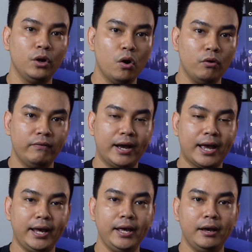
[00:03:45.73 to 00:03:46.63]
Go và
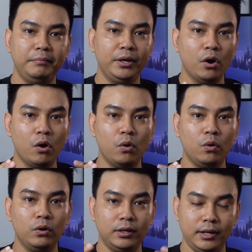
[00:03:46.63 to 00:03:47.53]
cái uh, Pico
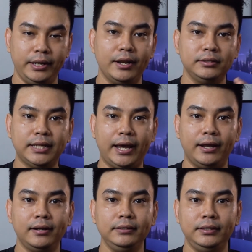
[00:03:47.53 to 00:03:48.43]
thì nó
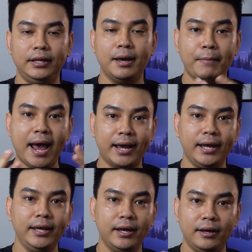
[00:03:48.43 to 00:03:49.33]
sẽ chỉ là ba
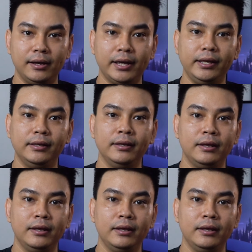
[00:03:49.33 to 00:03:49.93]
cái uh, cái